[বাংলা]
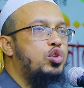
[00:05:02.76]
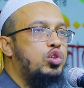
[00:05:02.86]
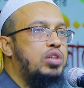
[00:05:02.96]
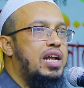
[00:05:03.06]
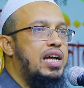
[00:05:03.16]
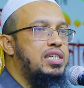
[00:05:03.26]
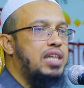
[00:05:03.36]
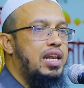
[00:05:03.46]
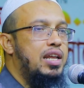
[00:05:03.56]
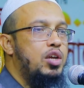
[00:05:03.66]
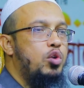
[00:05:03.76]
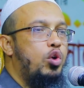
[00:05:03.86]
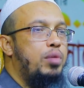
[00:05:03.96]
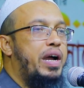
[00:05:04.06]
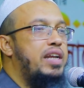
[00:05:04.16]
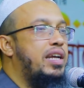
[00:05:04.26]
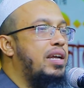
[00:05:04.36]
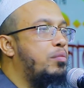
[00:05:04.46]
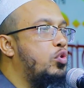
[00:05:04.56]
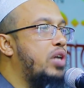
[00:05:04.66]
আয়োজক যারা আছেন ওই
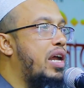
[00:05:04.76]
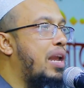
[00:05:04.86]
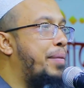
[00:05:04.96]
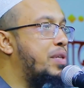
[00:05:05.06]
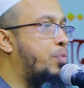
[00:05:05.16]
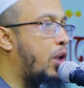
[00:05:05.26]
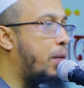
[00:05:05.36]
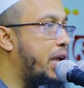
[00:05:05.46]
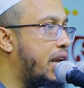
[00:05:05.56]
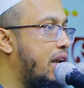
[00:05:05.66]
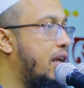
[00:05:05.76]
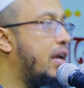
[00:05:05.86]
ভাইটাকে বুঝায় নামাজ পড়াবেন